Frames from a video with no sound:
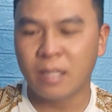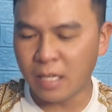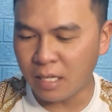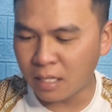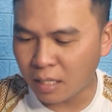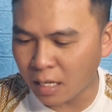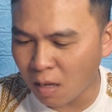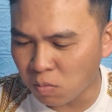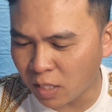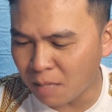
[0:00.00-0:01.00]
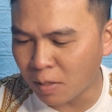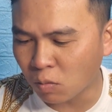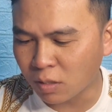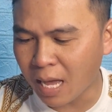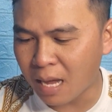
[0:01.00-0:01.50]
thì cái thông tin mà
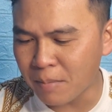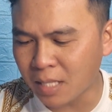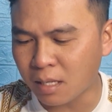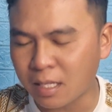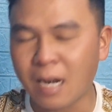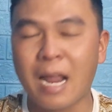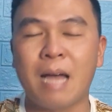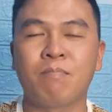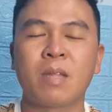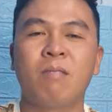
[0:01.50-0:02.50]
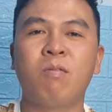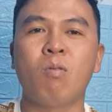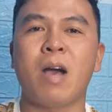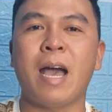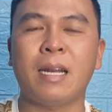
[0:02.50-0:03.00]
chúng ta biết được rằng là
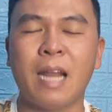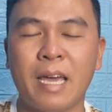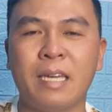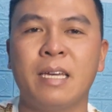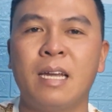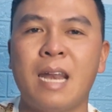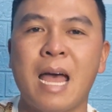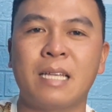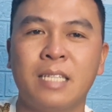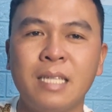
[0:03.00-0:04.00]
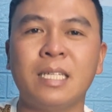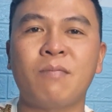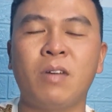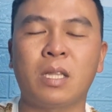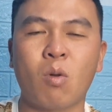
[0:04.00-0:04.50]
vụ án này là diễn ra
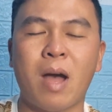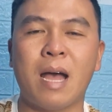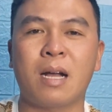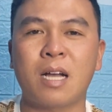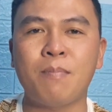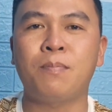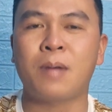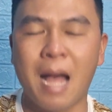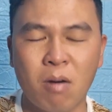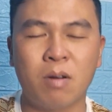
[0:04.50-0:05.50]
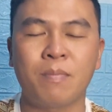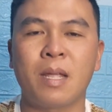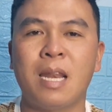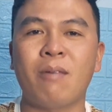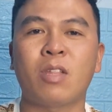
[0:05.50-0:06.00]
phiên tòa cấp cao
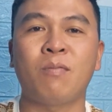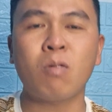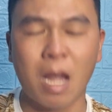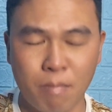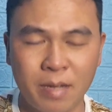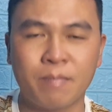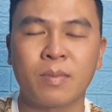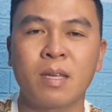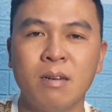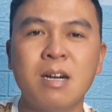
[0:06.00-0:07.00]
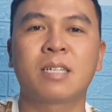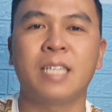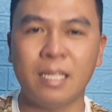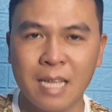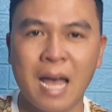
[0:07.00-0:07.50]
là phiên tòa phúc thẩm ấy được
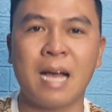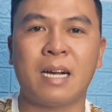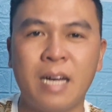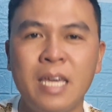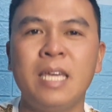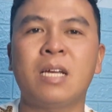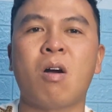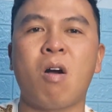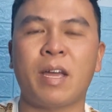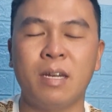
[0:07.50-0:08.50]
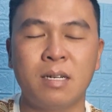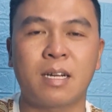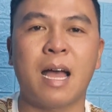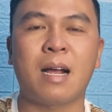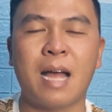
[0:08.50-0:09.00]
diễn ra khi có cái đơn
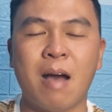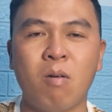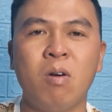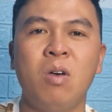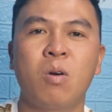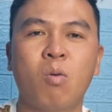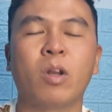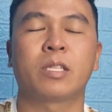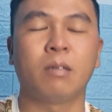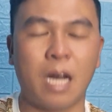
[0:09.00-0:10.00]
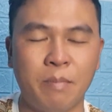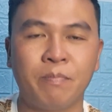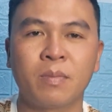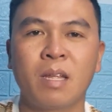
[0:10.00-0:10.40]
kháng cáo của luật sư Thơm